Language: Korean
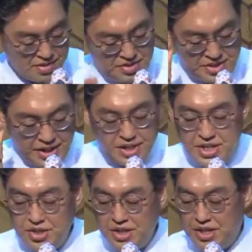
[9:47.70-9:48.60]
제가
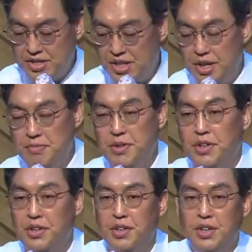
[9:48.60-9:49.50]
기억나는 사람이
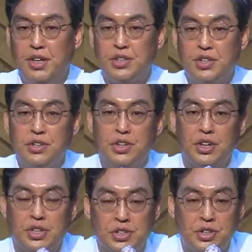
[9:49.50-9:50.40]

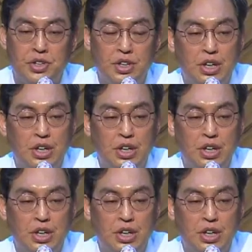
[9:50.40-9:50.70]
성경에서